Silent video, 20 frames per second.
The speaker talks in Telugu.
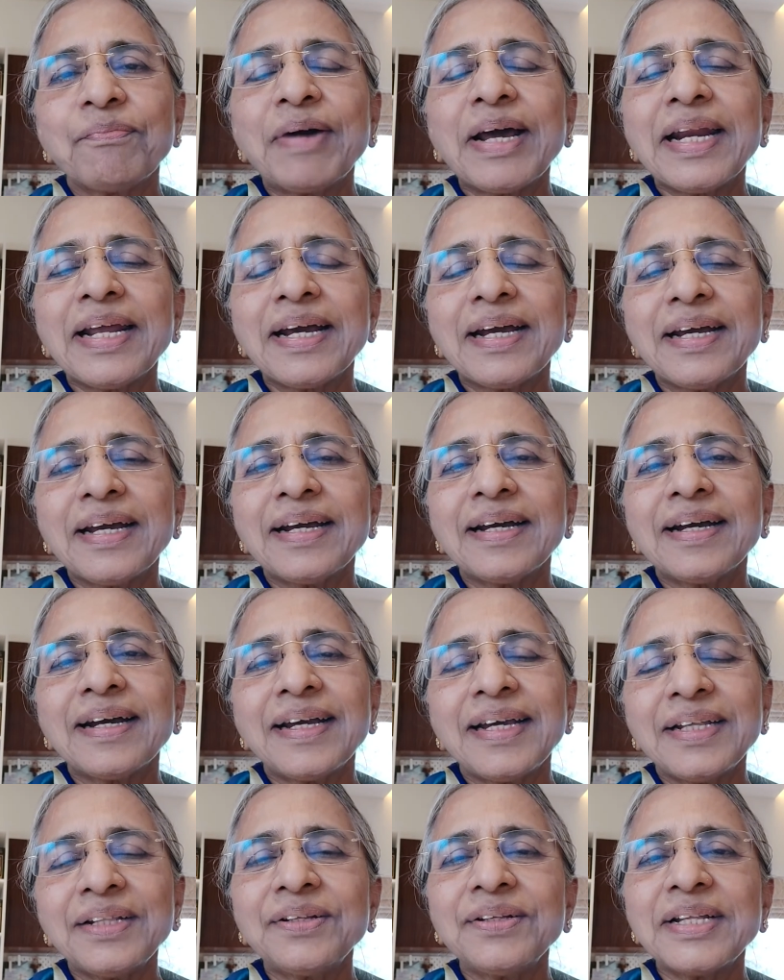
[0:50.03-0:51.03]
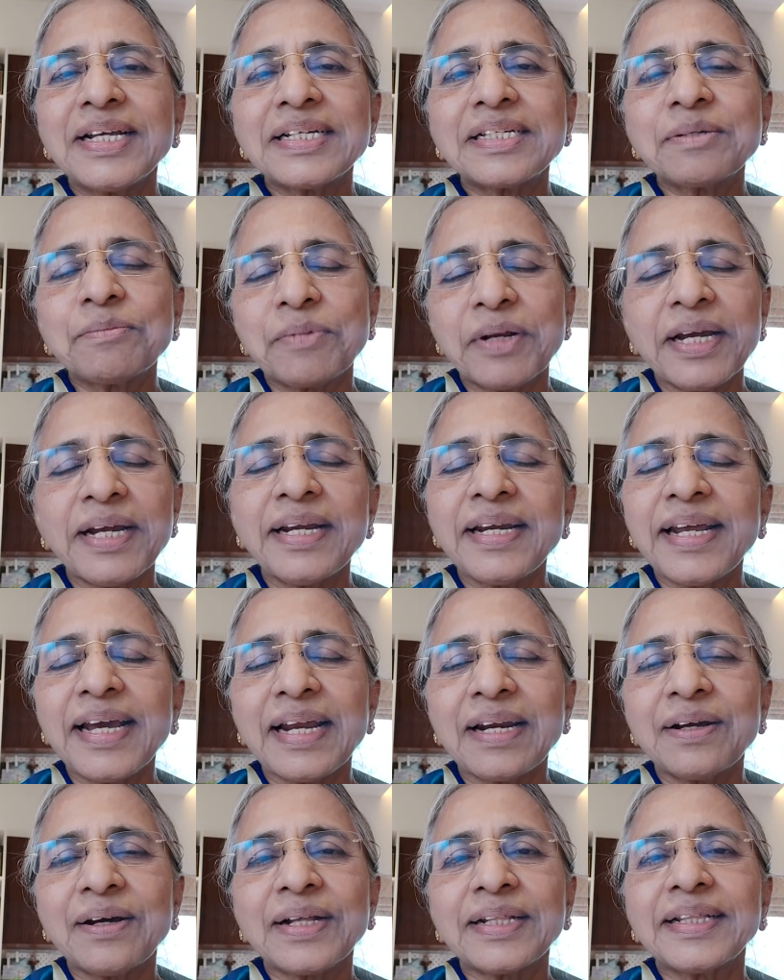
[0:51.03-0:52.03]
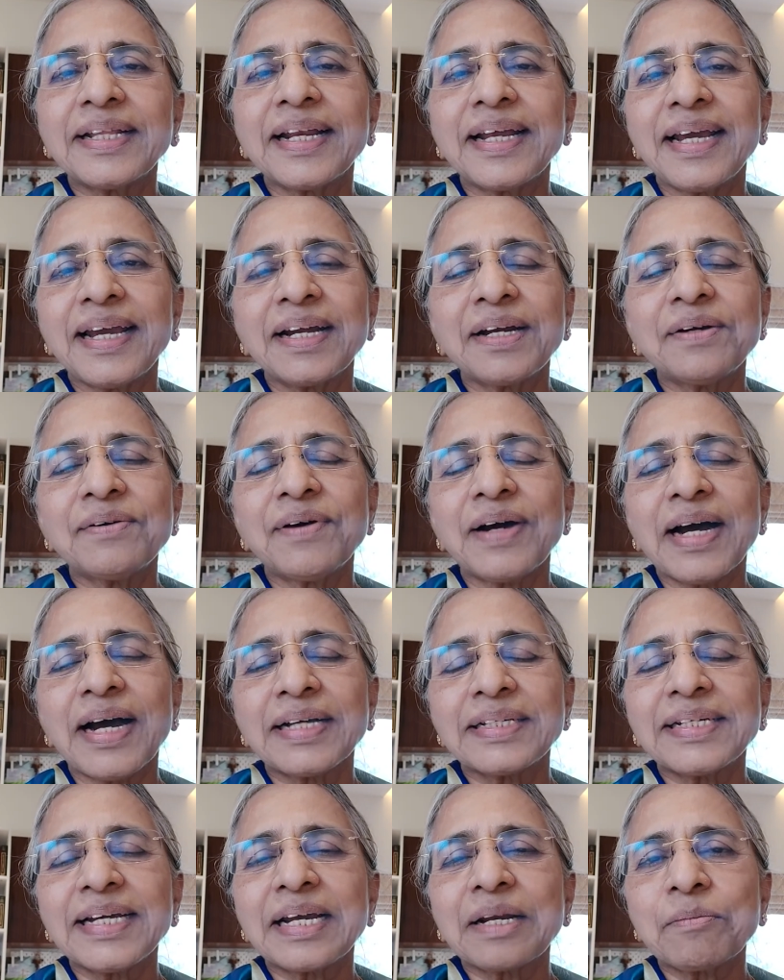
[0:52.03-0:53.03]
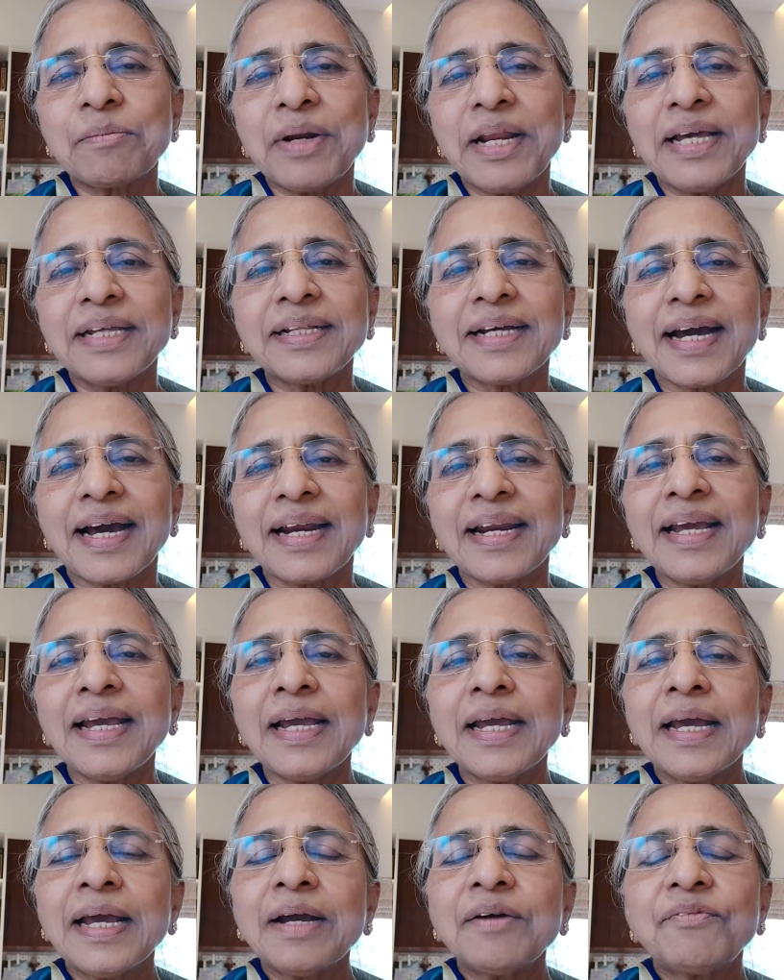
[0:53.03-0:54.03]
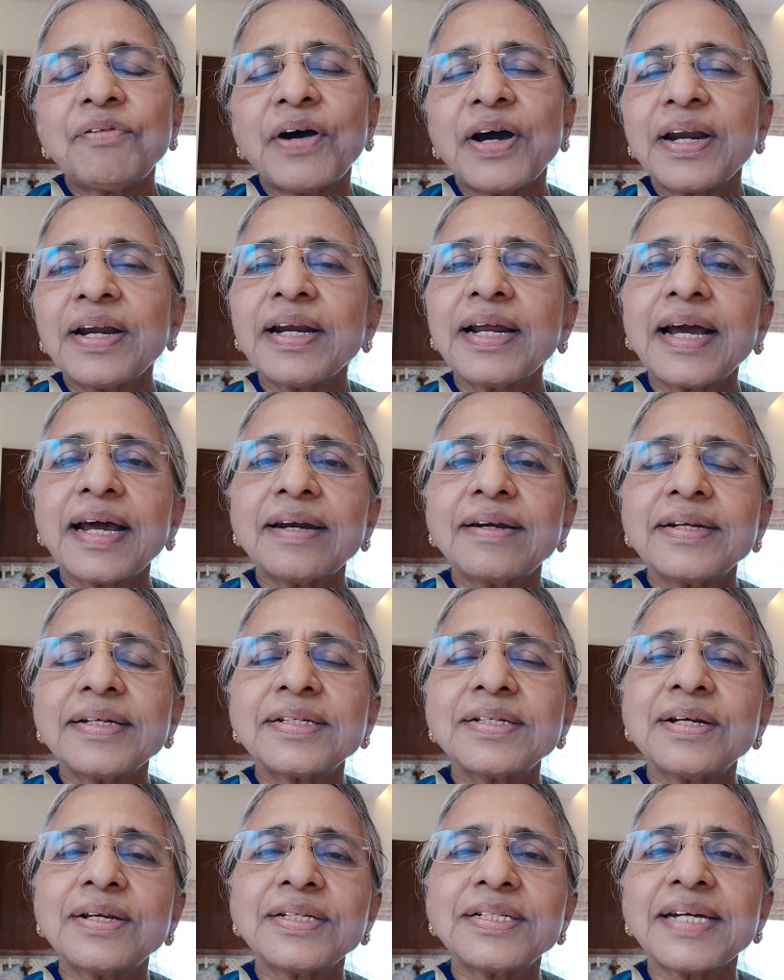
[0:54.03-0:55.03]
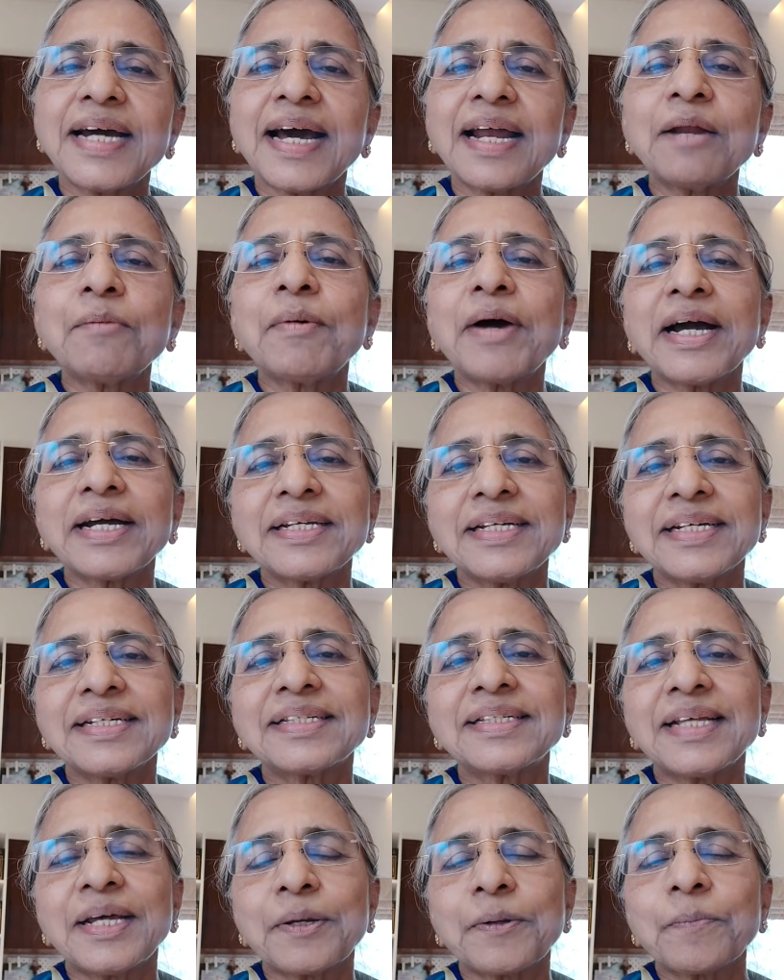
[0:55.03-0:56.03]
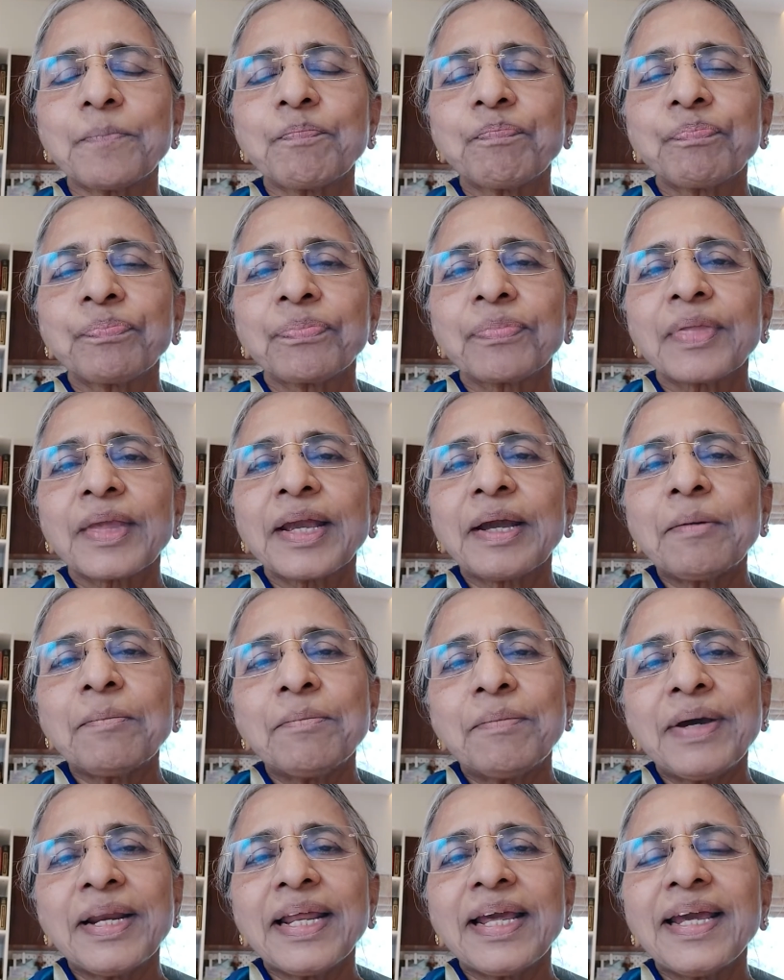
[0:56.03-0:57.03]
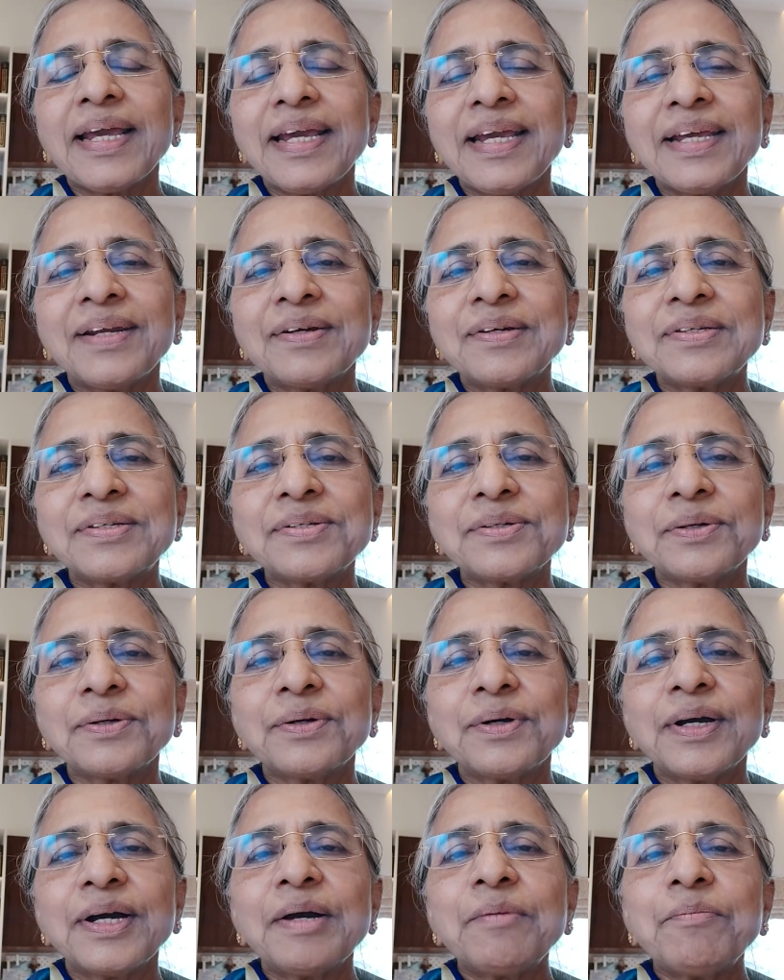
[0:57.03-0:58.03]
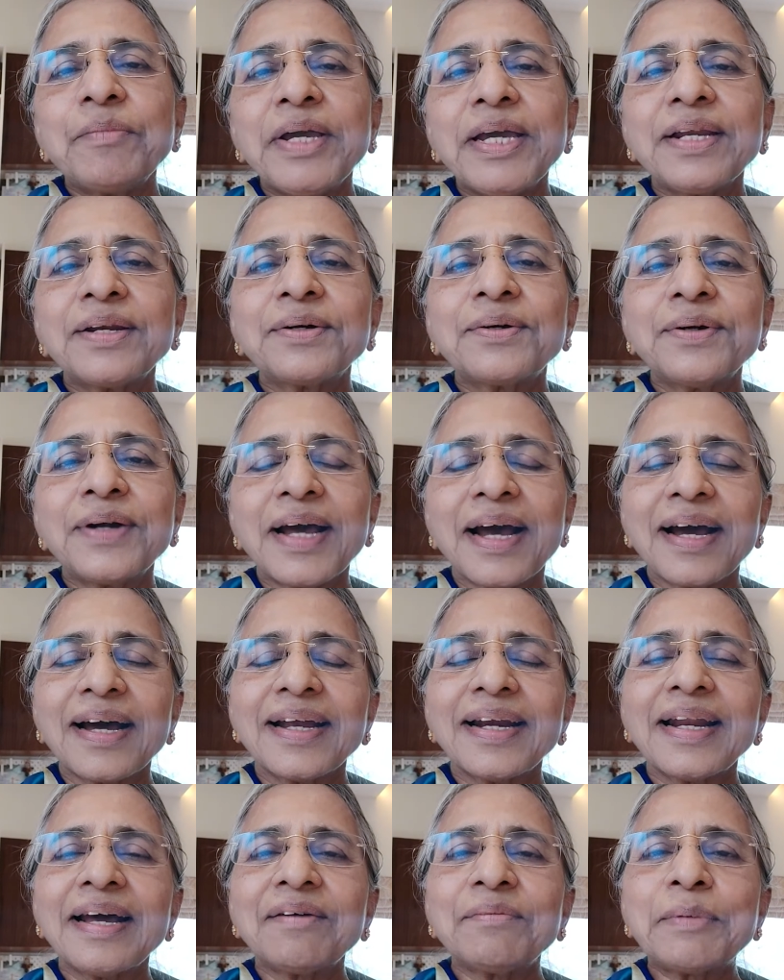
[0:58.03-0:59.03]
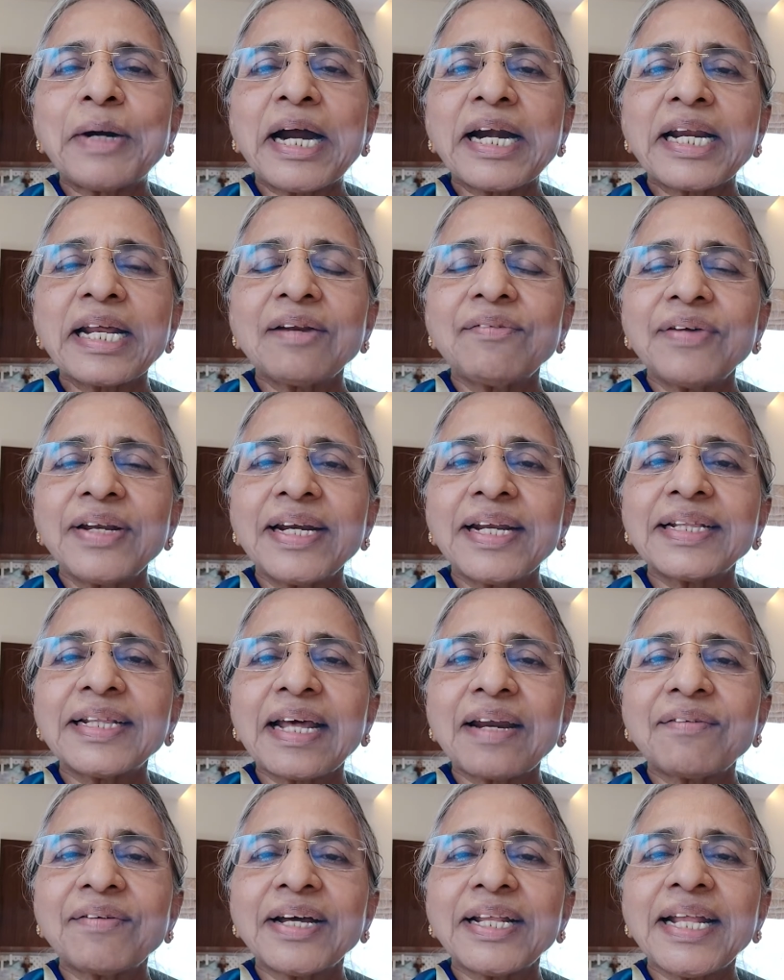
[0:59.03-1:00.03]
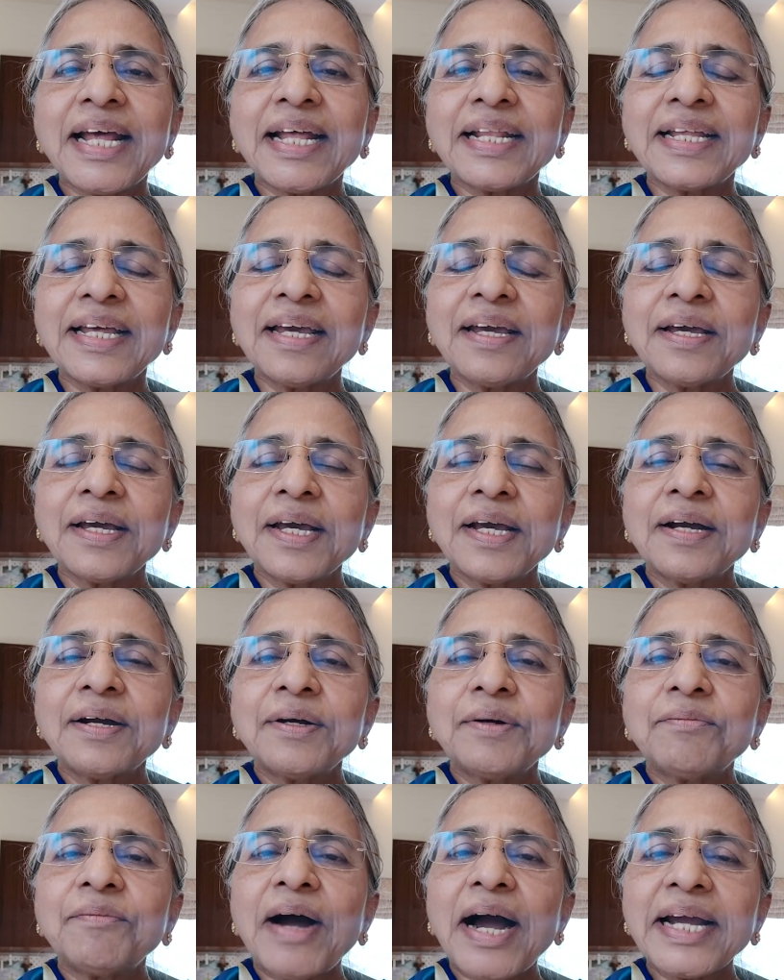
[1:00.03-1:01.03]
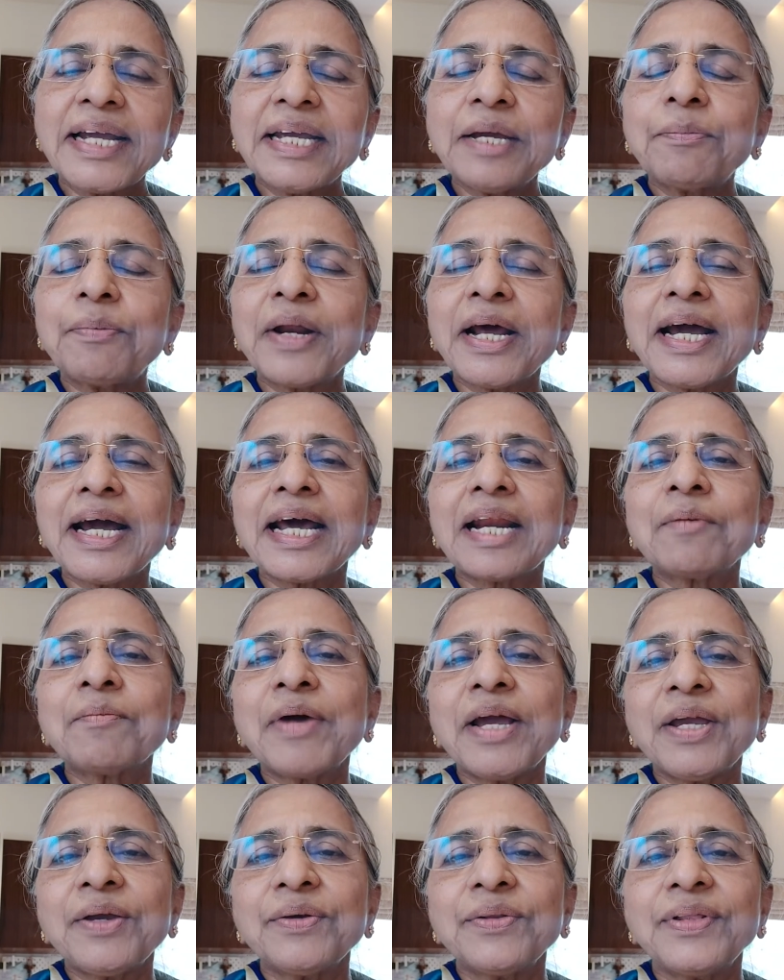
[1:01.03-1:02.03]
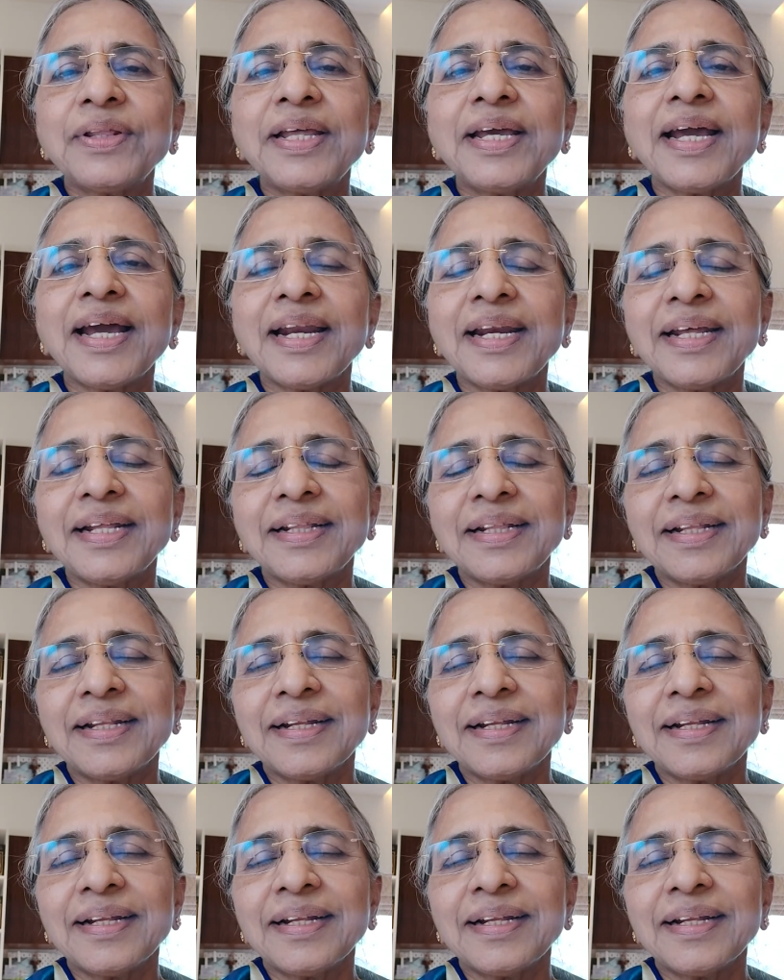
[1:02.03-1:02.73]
మన హిందూ దేశంలో ఇండియాలో అంత ఎక్కువ ఆచారం లేదు కానీ ఫారిన్ కంట్రీస్లో చాలా బాగా చేస్తారు మరి ఈరోజు మీరు కూడా నా మాటలు విన్న తర్వాత అది వాక్య ప్రకారమై ఉంది అని